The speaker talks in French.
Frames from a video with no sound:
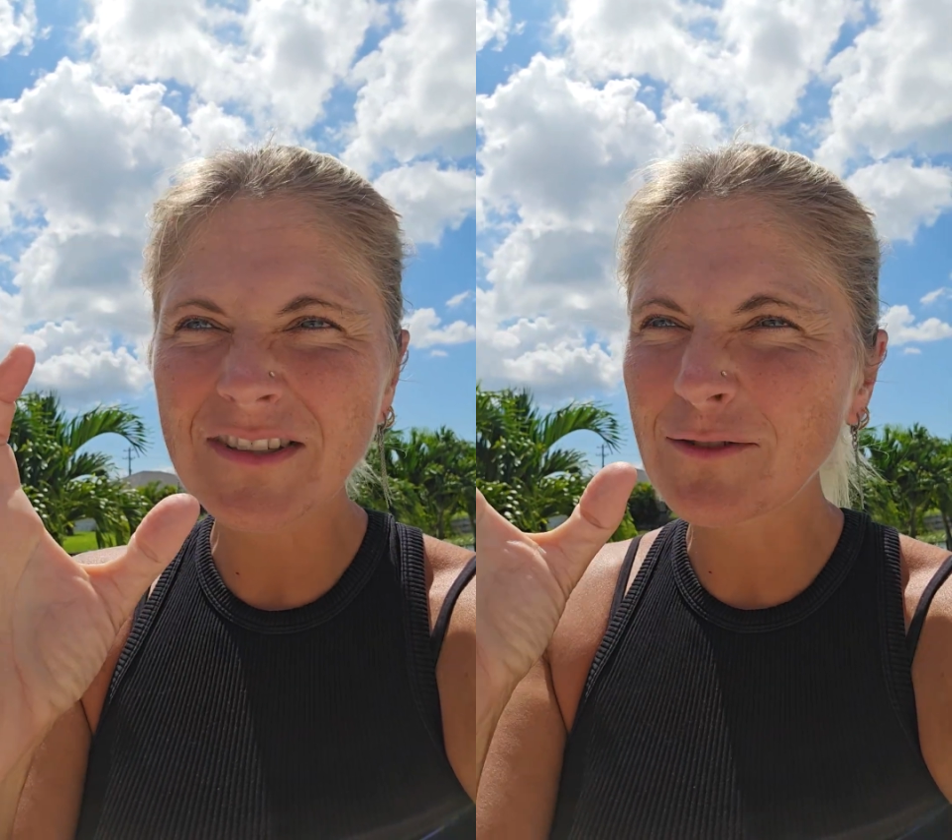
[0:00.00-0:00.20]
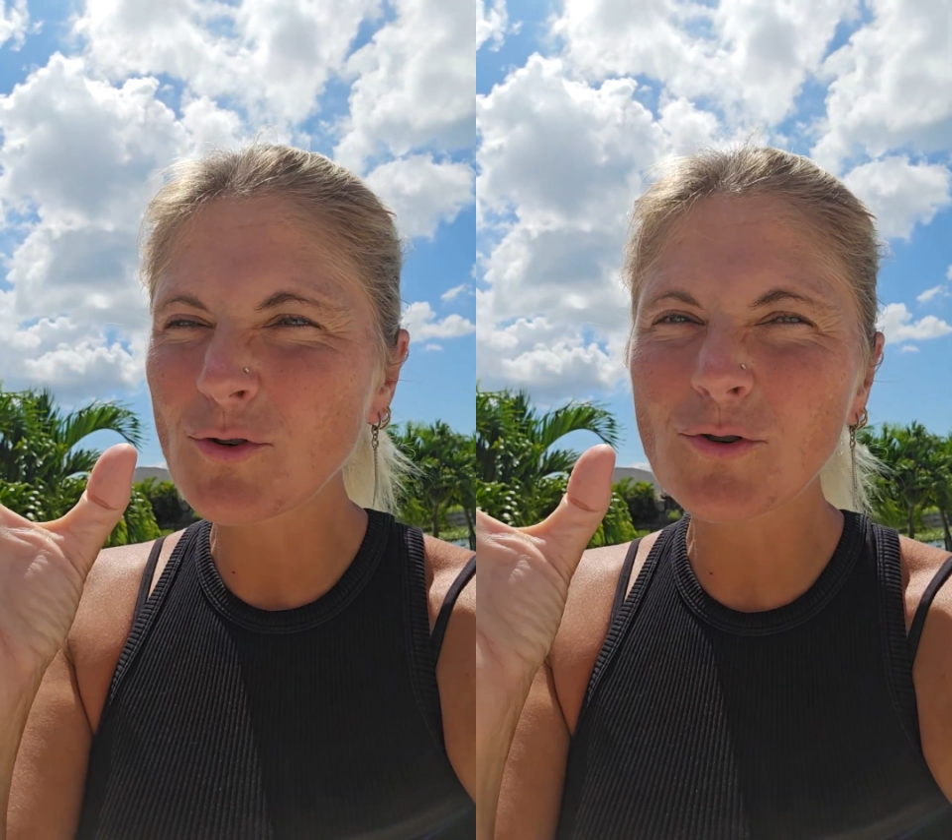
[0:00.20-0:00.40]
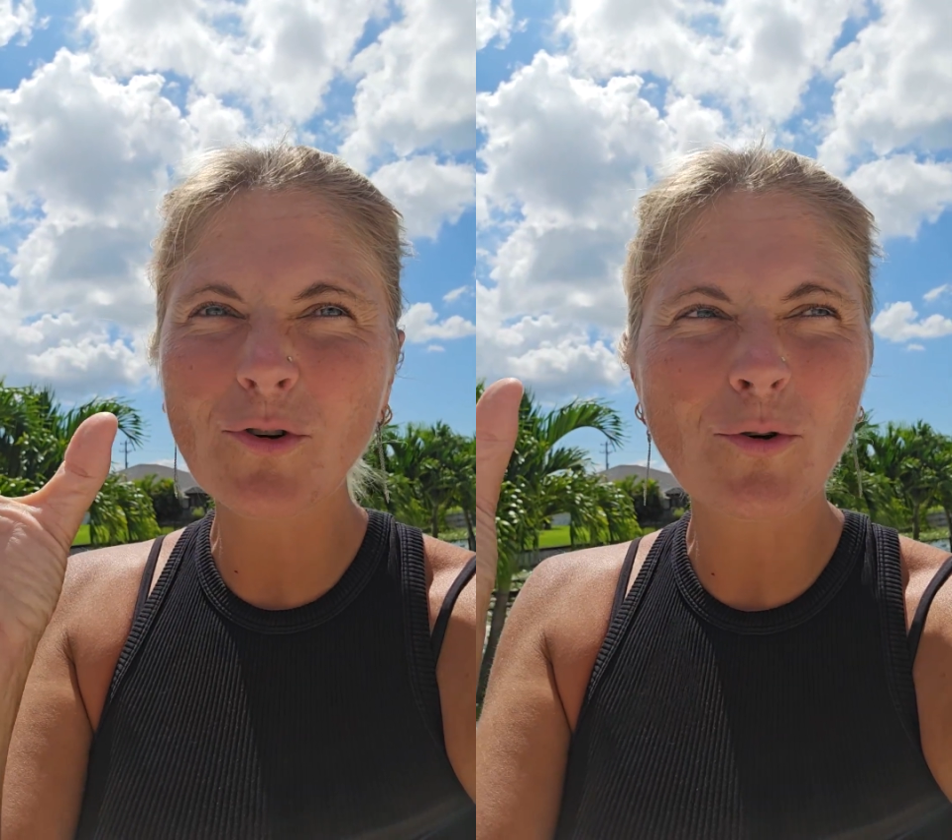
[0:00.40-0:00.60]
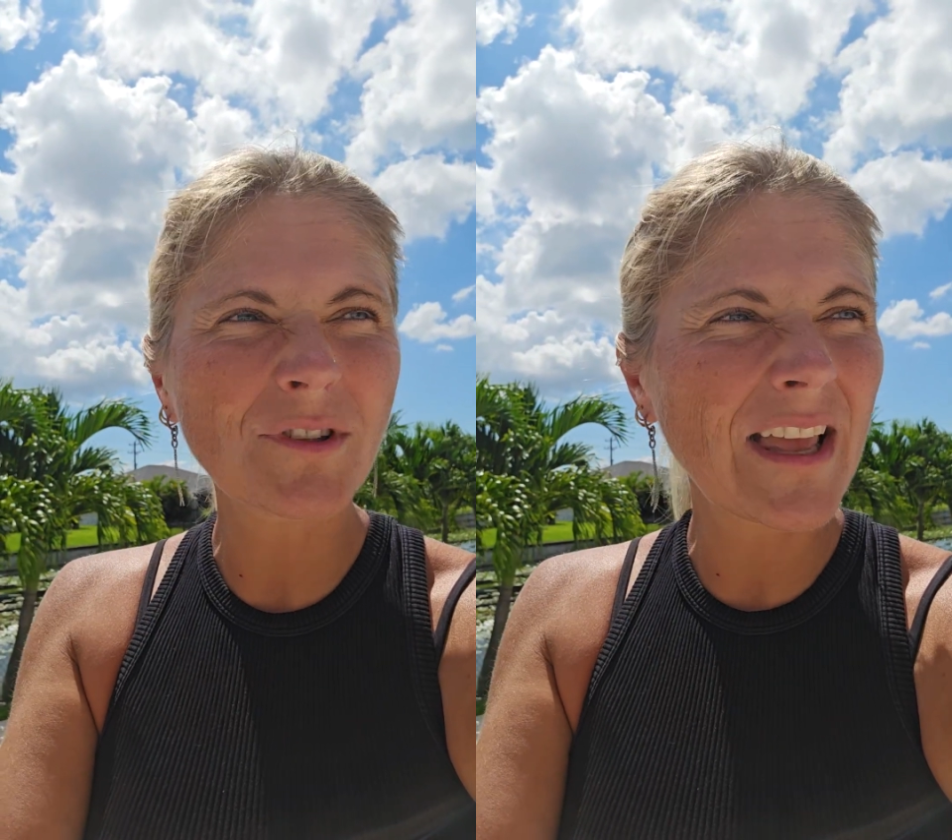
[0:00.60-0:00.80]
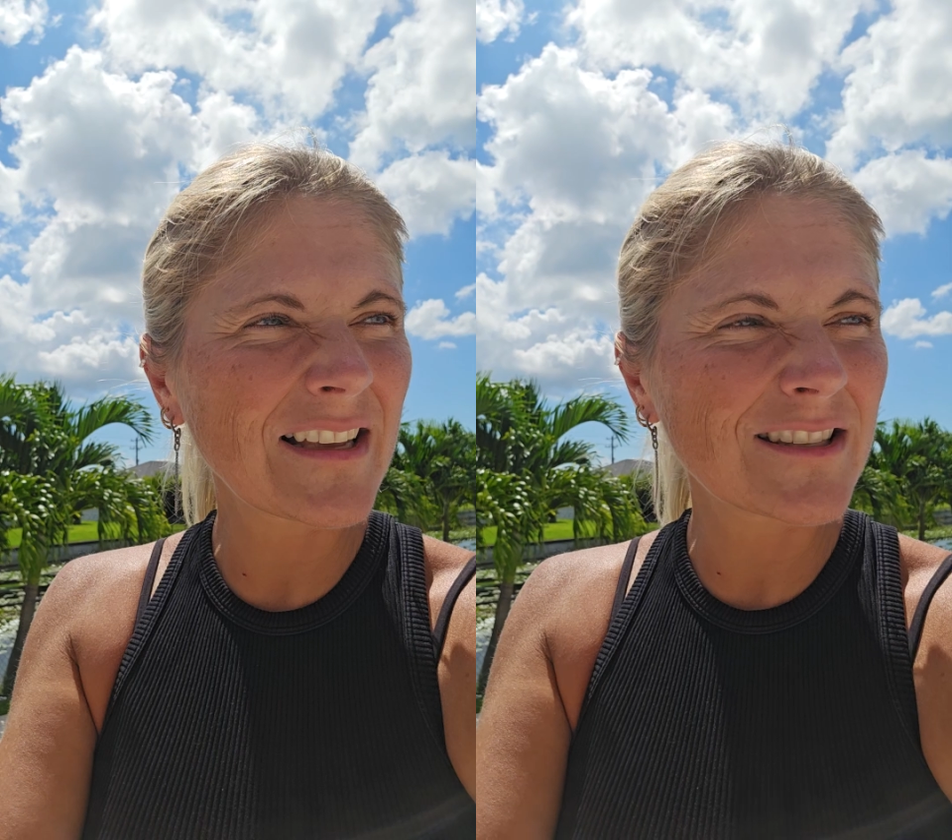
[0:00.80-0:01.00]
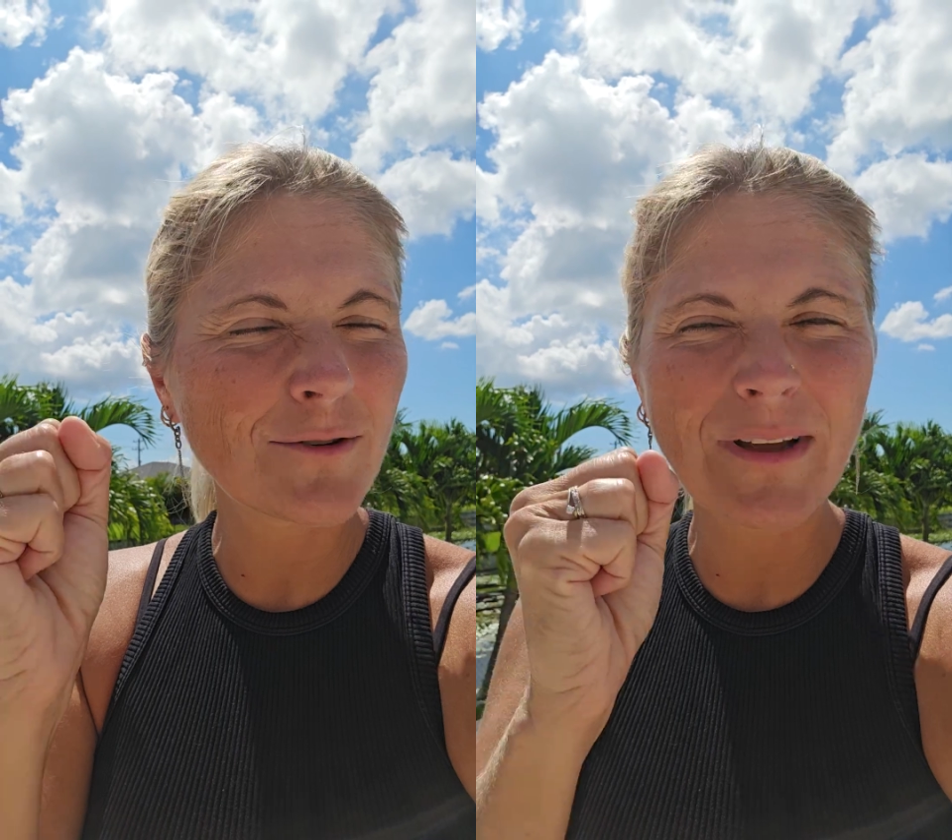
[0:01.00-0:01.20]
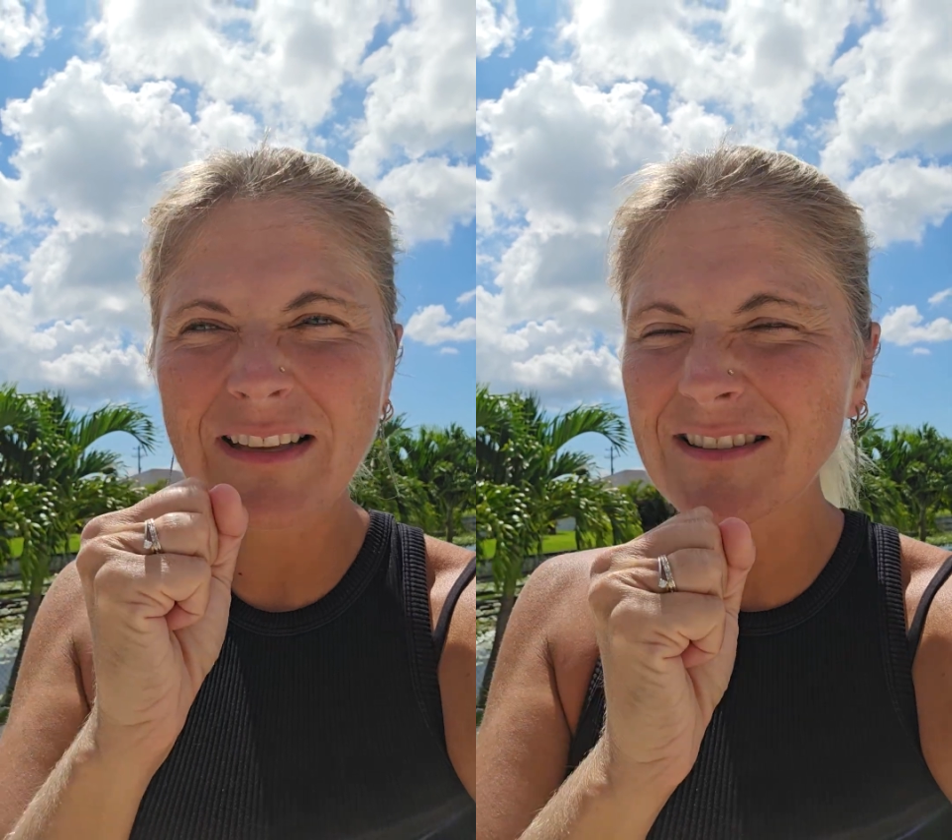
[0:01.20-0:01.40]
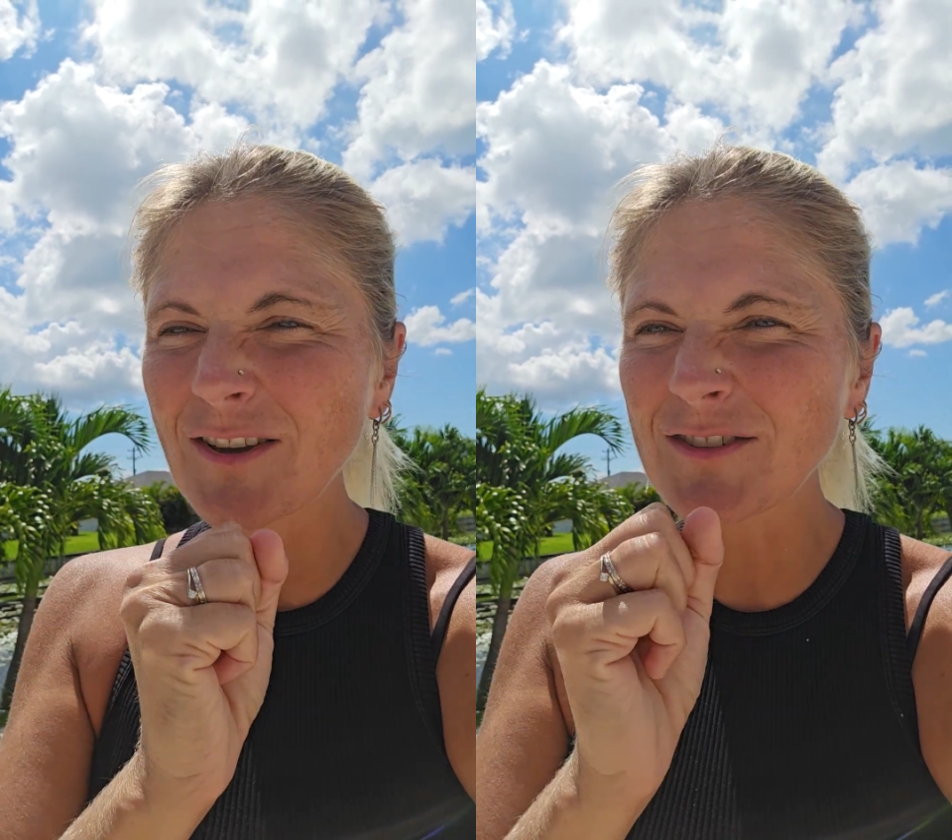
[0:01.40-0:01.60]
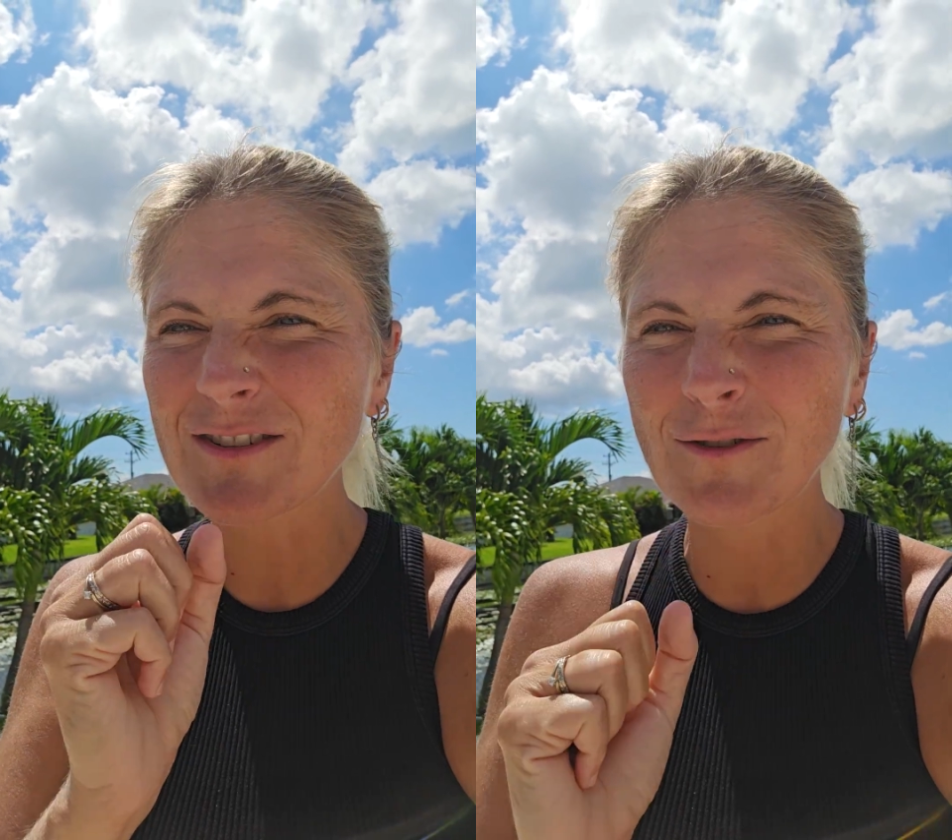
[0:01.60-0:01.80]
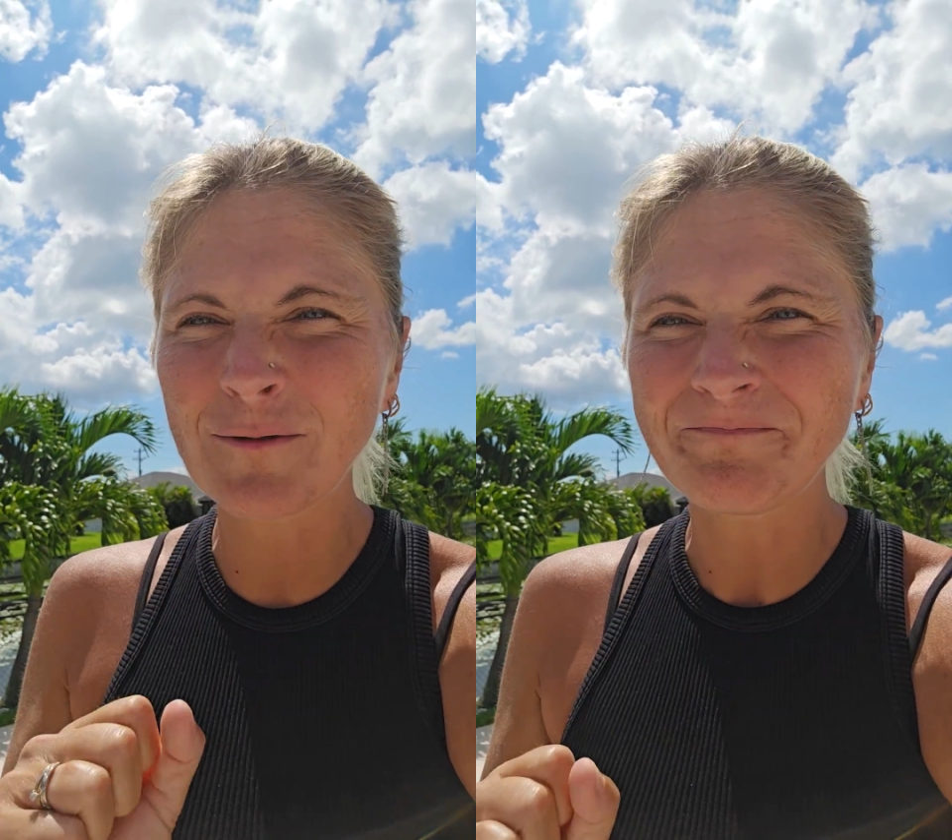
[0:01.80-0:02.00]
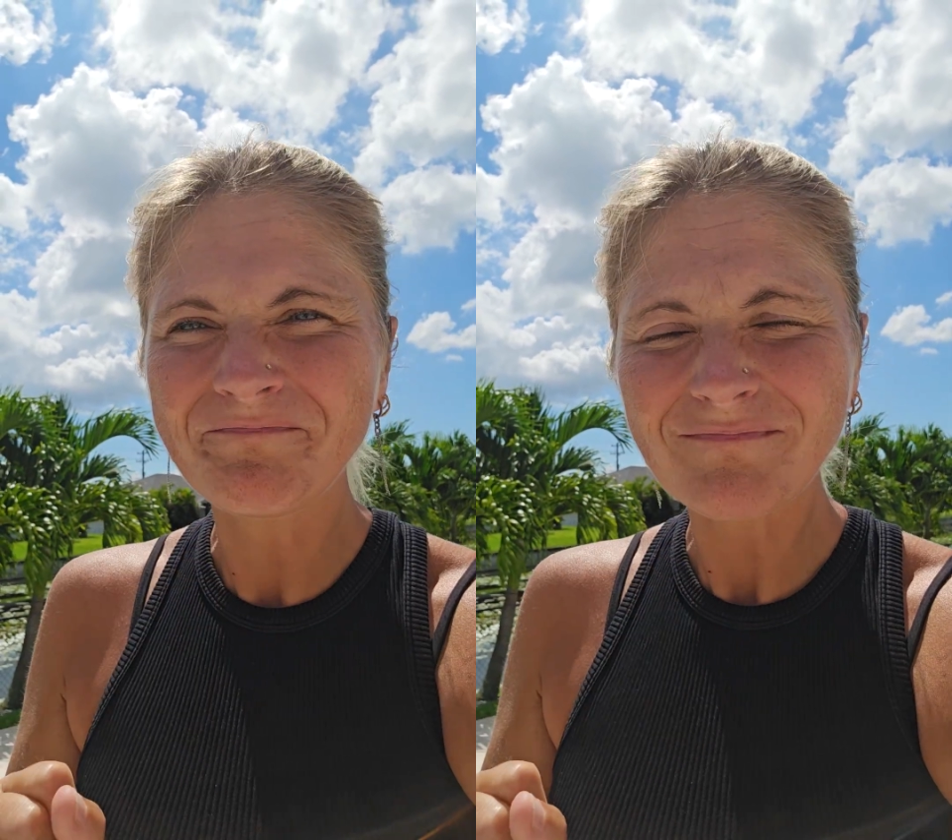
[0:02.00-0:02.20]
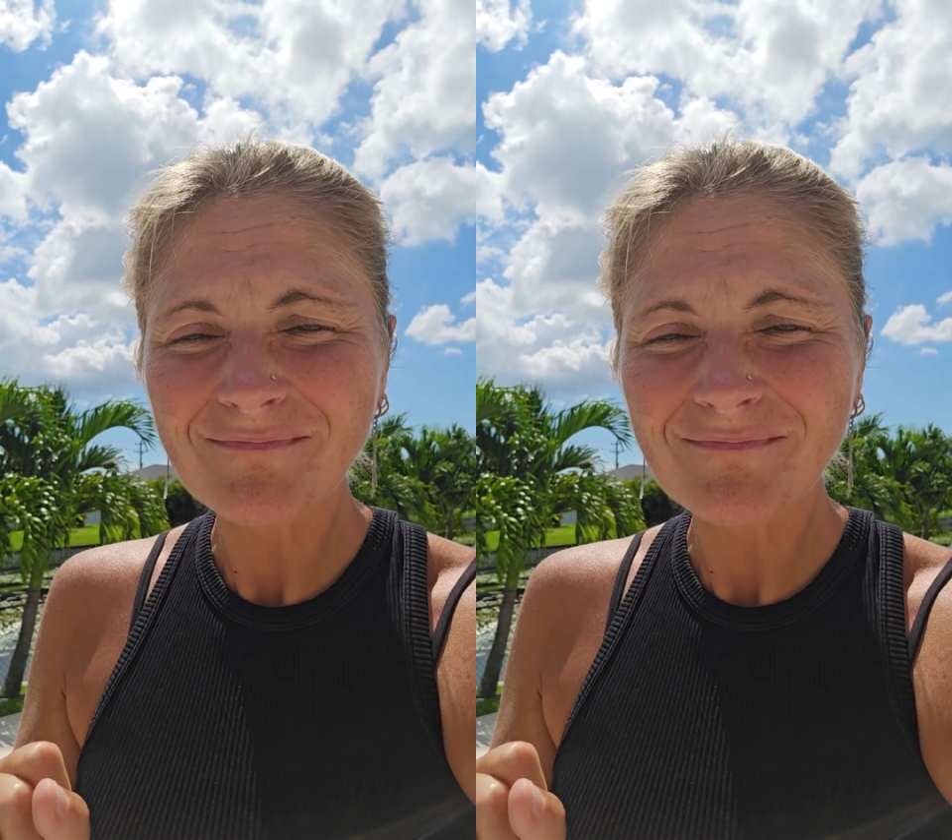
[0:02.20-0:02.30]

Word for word: c'est toujours contraction, extension,